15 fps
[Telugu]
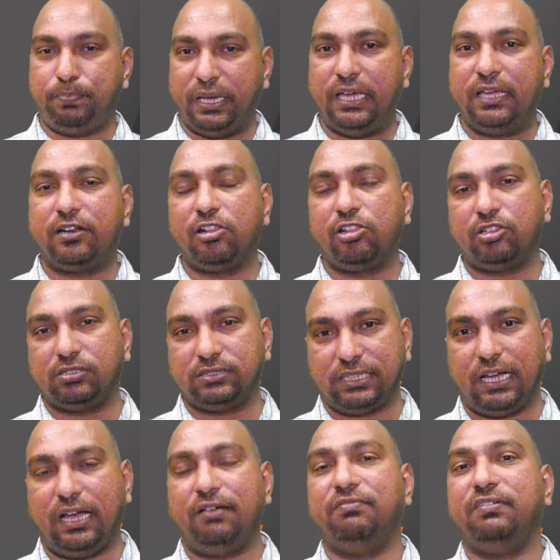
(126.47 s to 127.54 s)
పేర్లతో
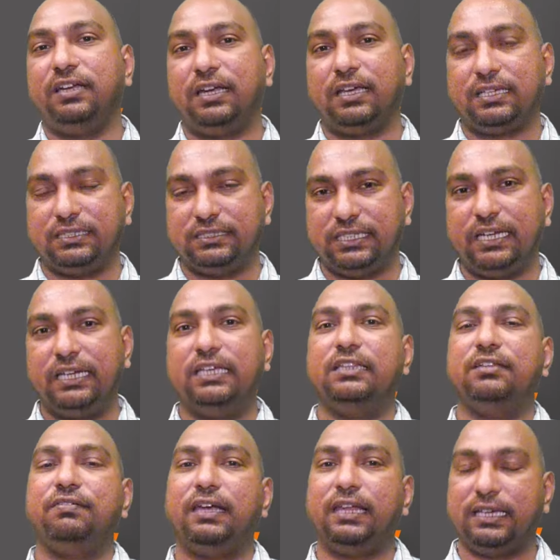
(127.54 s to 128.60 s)
సహా వీళ్ళకి
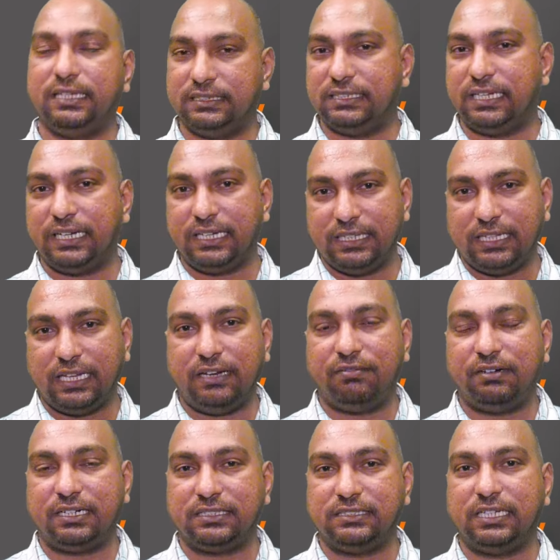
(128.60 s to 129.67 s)
జరిగింది వీళ్ళకి జరిగింది అని
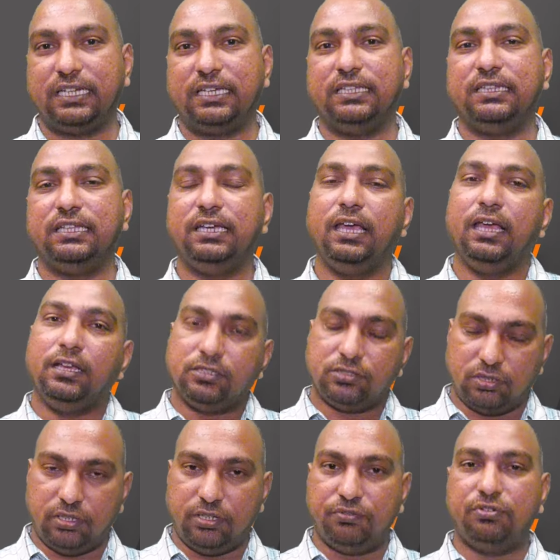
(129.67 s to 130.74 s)
ఇవ్వటం జరిగింది
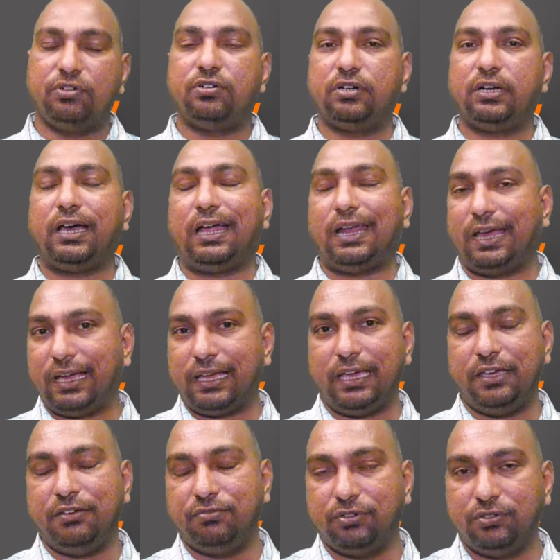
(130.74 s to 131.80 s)
సో నువ్వు కూడా
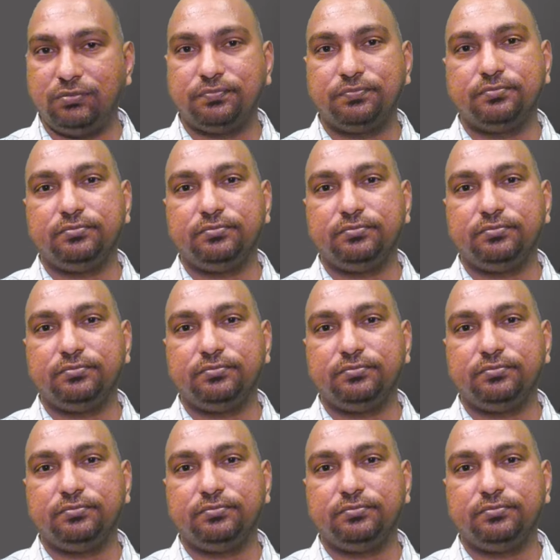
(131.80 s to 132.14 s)
అలాగే ఇవ్వు